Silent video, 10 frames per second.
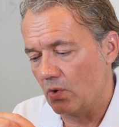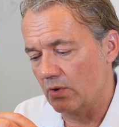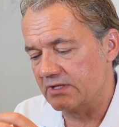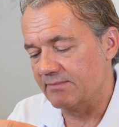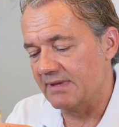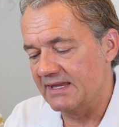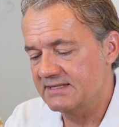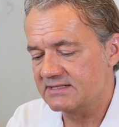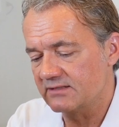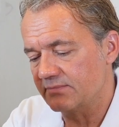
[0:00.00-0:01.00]
Und im
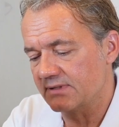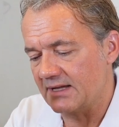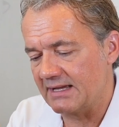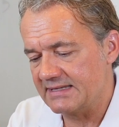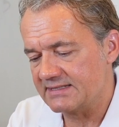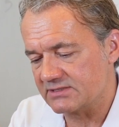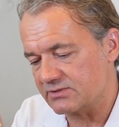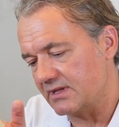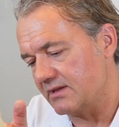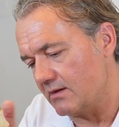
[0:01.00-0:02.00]
hinteren Bereich,
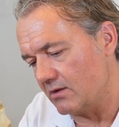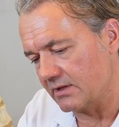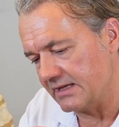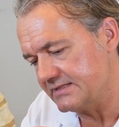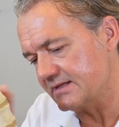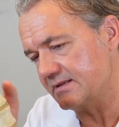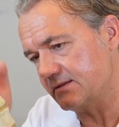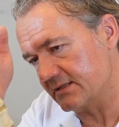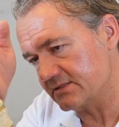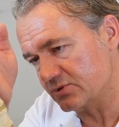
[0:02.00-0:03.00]
also auch hinter,
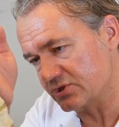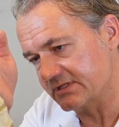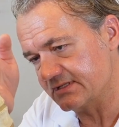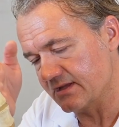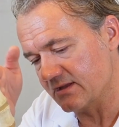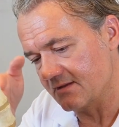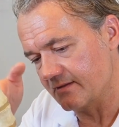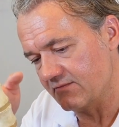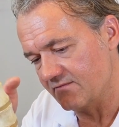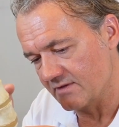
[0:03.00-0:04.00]
dazwischen ist der
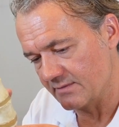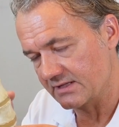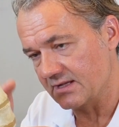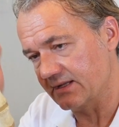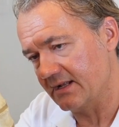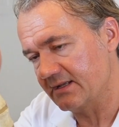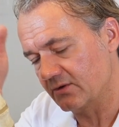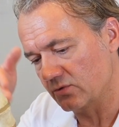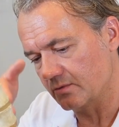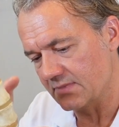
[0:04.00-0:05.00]
Wirbelkanal,
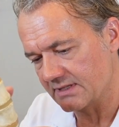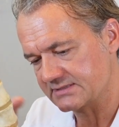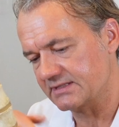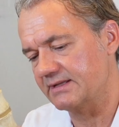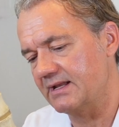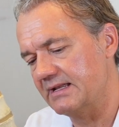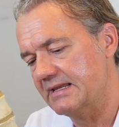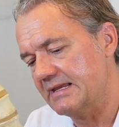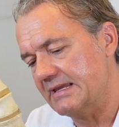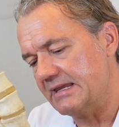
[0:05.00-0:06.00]
der Rückenmarkskanal,
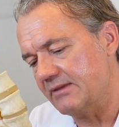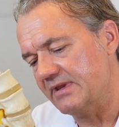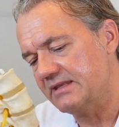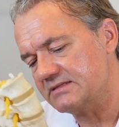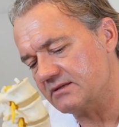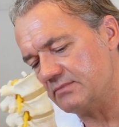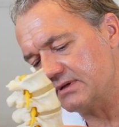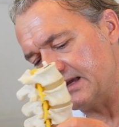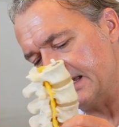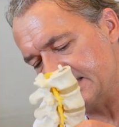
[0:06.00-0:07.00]
im hinteren
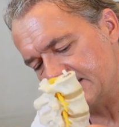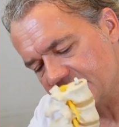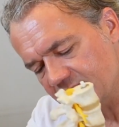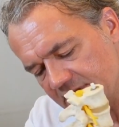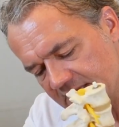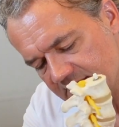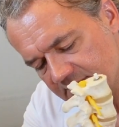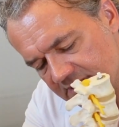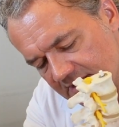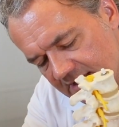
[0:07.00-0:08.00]
Bereich von hinten
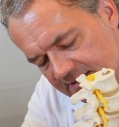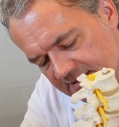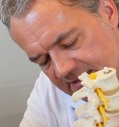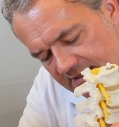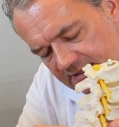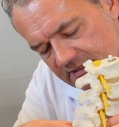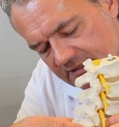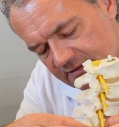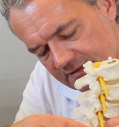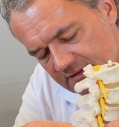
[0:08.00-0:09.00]
betrachtet
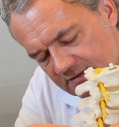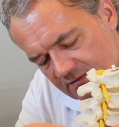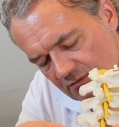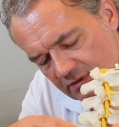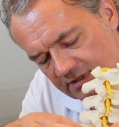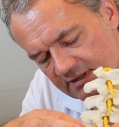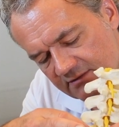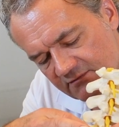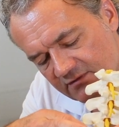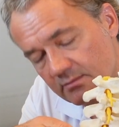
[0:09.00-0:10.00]
die
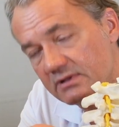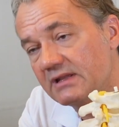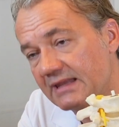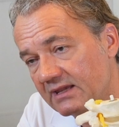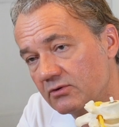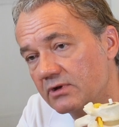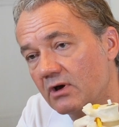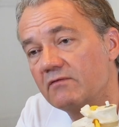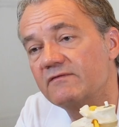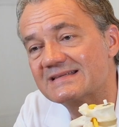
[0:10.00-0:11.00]
sogenannten Wirbelgelenke
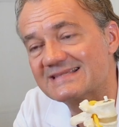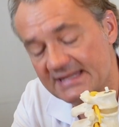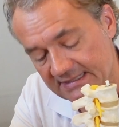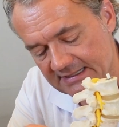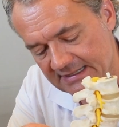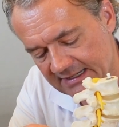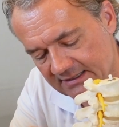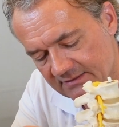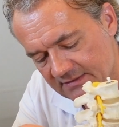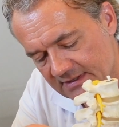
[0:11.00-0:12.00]
oder auch
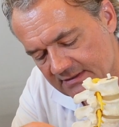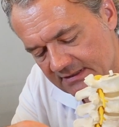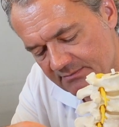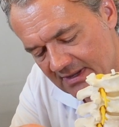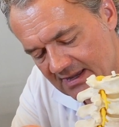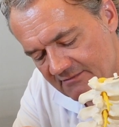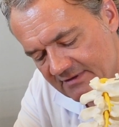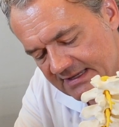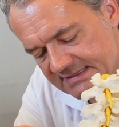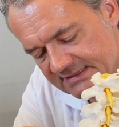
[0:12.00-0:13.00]
Facettengelenke, die
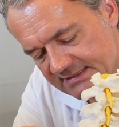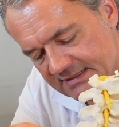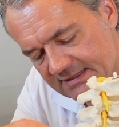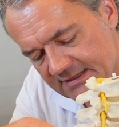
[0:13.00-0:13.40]
paarweise